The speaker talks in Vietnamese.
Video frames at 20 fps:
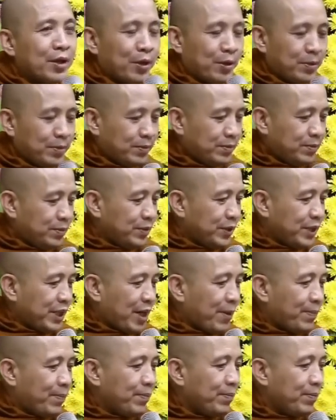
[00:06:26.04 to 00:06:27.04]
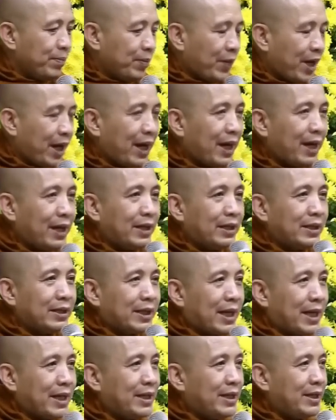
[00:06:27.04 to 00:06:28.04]
cùng chấm bàn
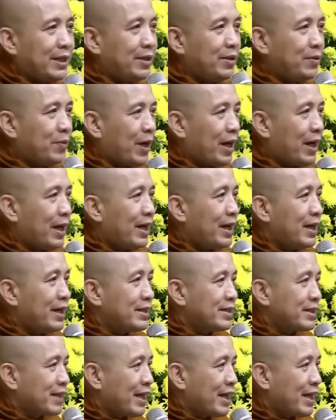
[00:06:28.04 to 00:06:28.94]
tay quá